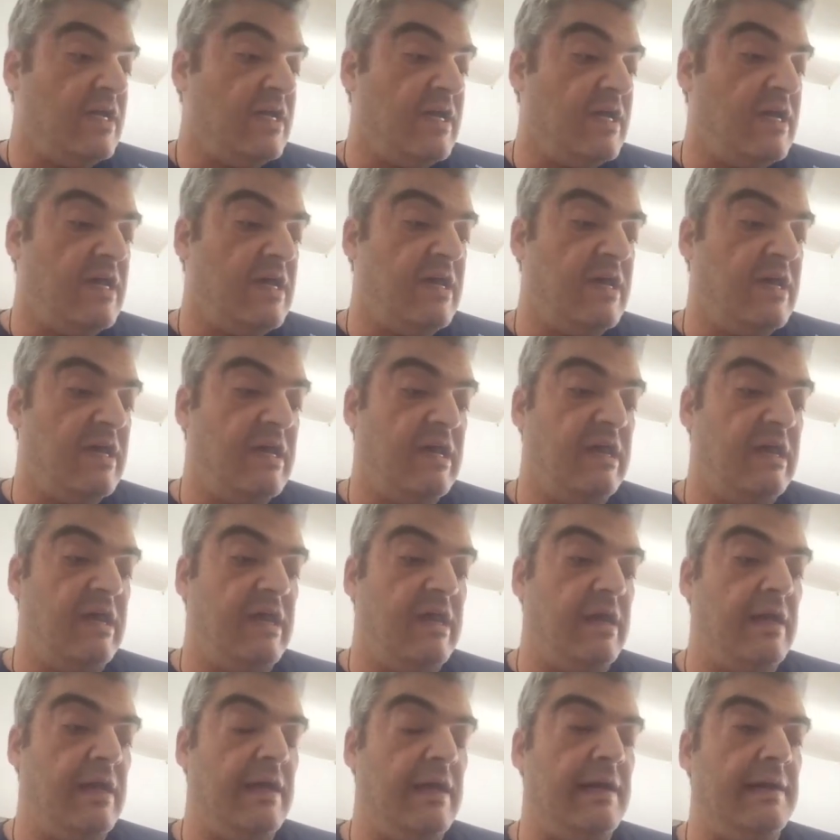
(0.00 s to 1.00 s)

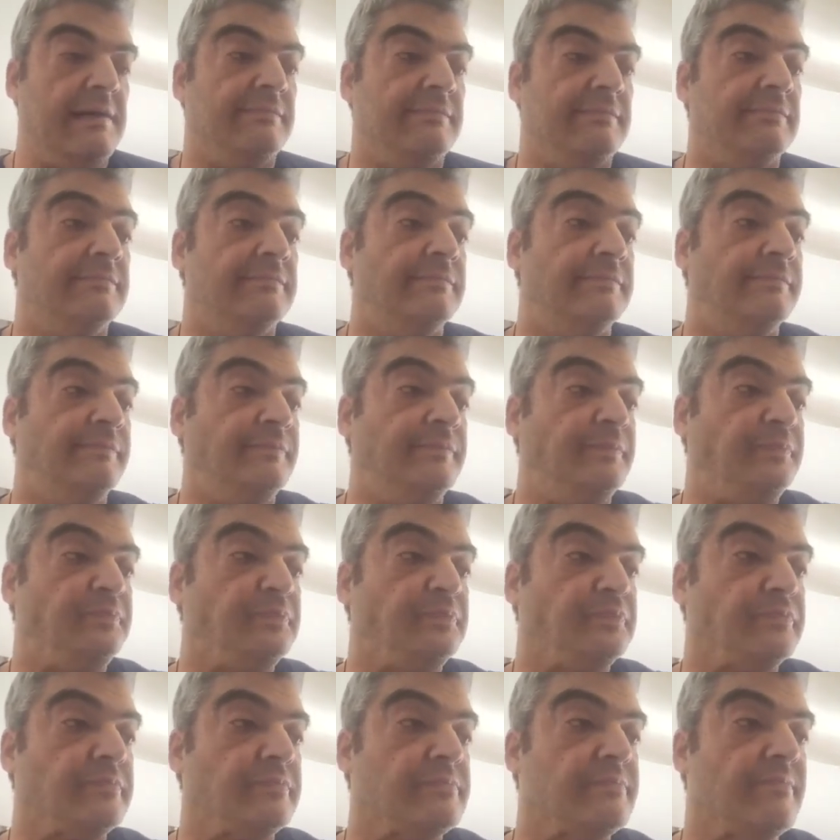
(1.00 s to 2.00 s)
Eh,
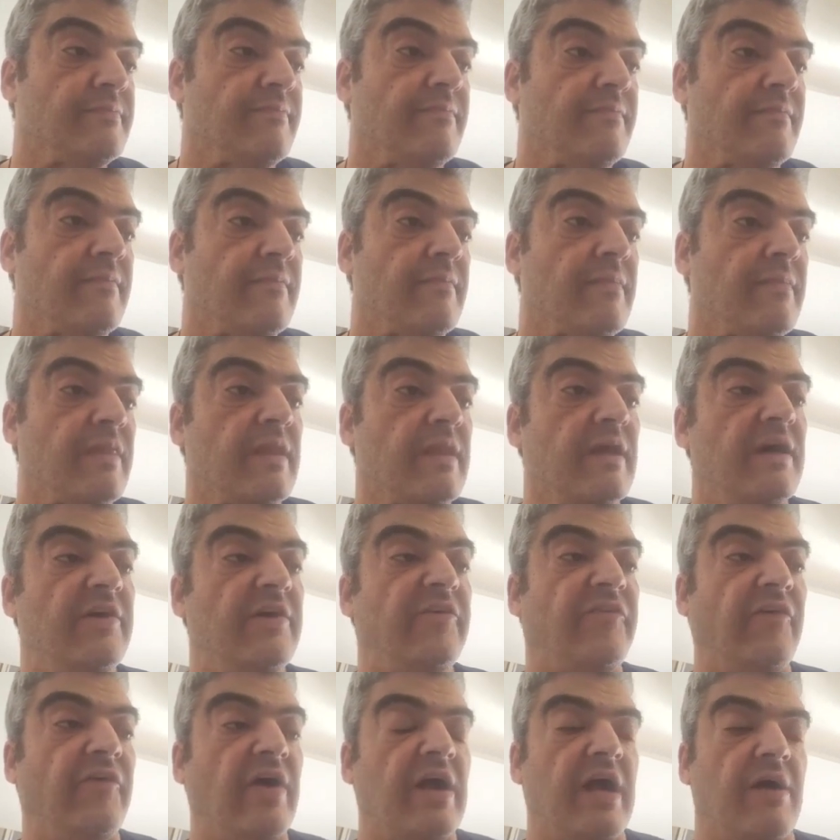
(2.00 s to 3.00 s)

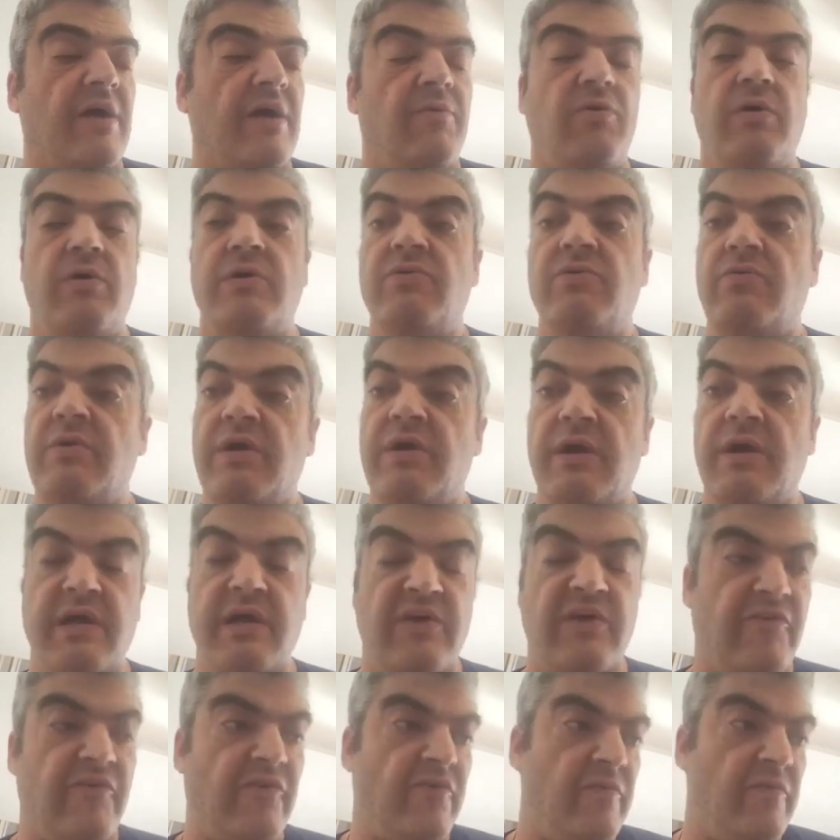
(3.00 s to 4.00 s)
esto acabó en un
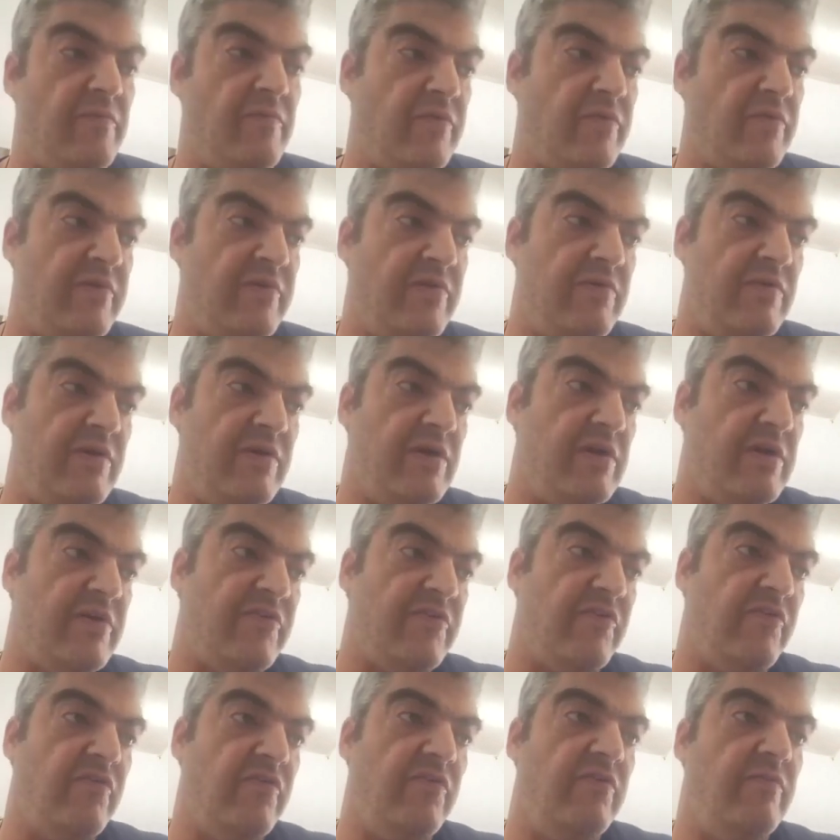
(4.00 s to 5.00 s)
ingreso, como digo, un
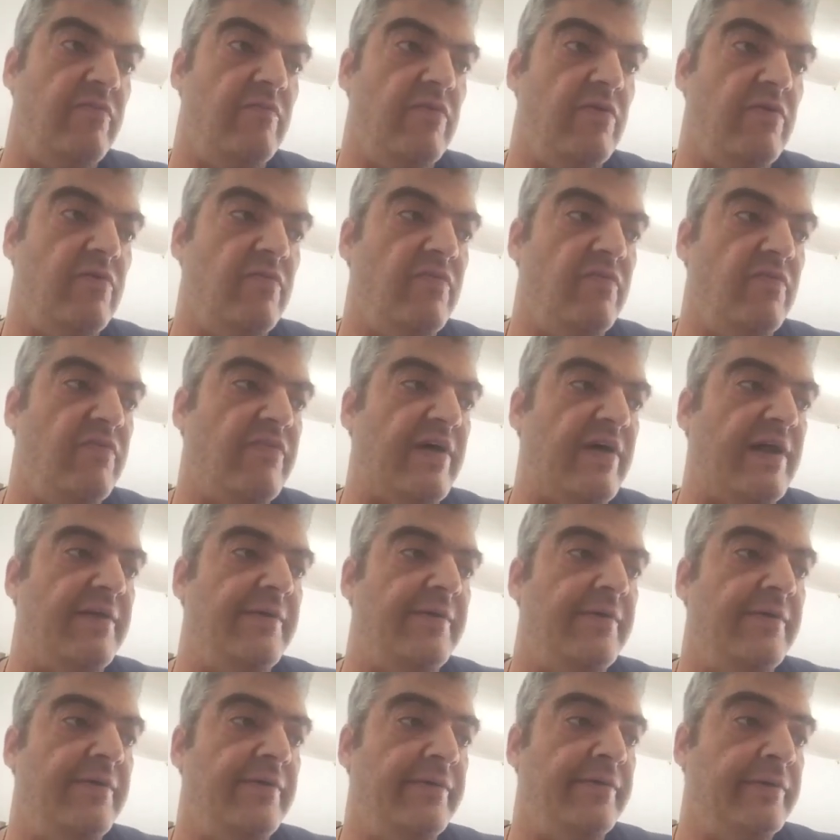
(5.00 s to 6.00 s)
ingreso
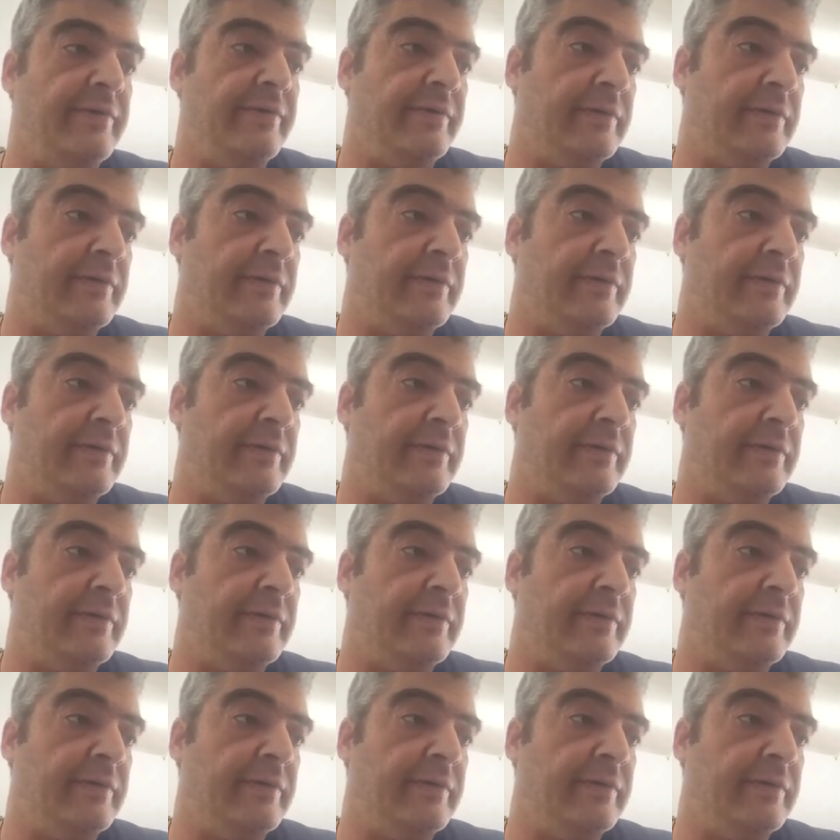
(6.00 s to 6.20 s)
involuntario